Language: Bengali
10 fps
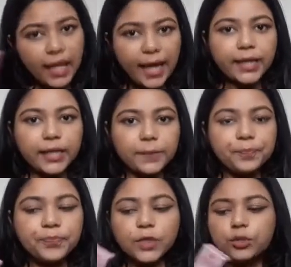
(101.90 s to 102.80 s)
একই
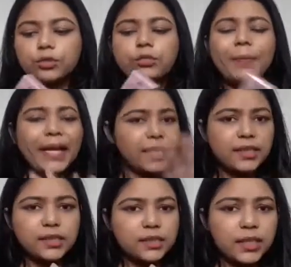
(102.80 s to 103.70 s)
শুধু
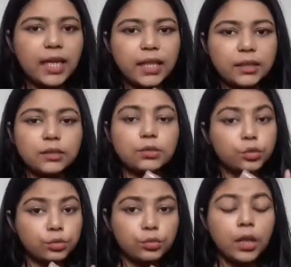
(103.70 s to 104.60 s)
প্যাকেজিংটা আলাদা
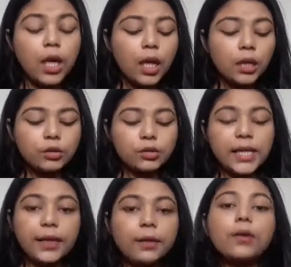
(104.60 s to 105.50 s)
নতুন তো
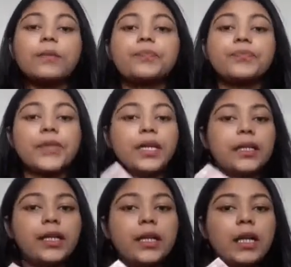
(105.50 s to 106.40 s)
যাই হোক
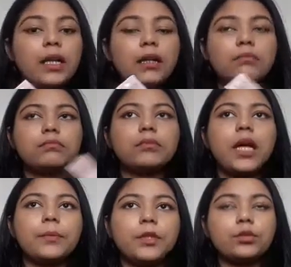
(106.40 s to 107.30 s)
এটা
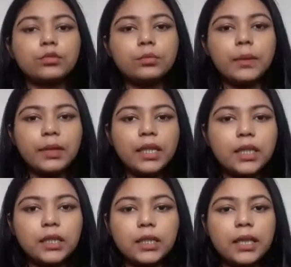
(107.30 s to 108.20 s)
আমি নতুনভাবেই
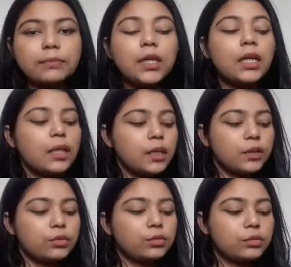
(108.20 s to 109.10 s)
কিনে নিলাম
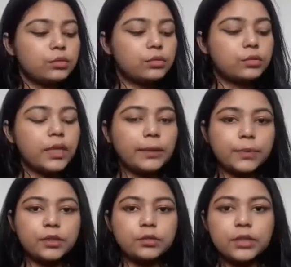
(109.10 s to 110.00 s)
কিন্তু
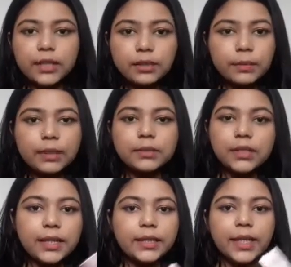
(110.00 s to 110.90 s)
তারপরে যখন জানতে পারলাম যে
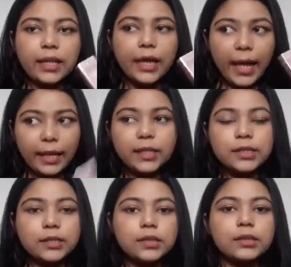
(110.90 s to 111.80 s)
না এটা একই
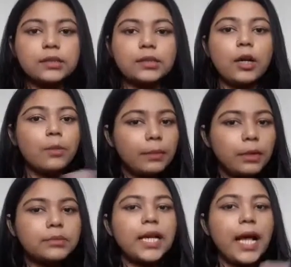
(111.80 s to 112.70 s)
জিনিস তাও
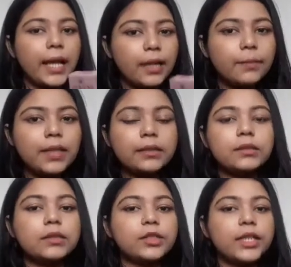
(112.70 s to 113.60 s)
ভাবলাম যে আরেকবার
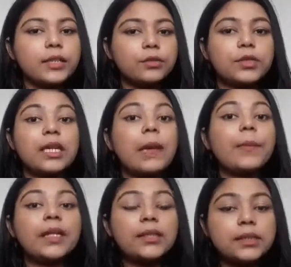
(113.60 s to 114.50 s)
শেয়ার করে দিই
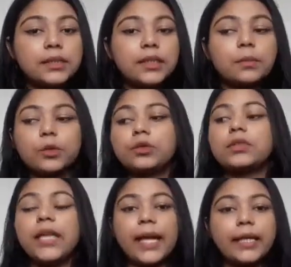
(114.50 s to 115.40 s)
আমার নিজের কি মনে
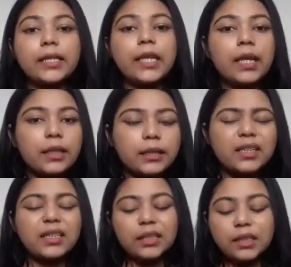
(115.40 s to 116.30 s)
হচ্ছে একই না
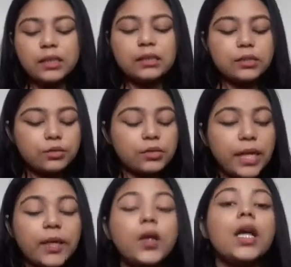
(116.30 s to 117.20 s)
আলাদা না কি কিছু
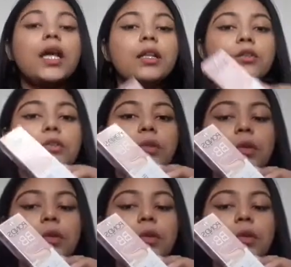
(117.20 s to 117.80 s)
যাই হোক তো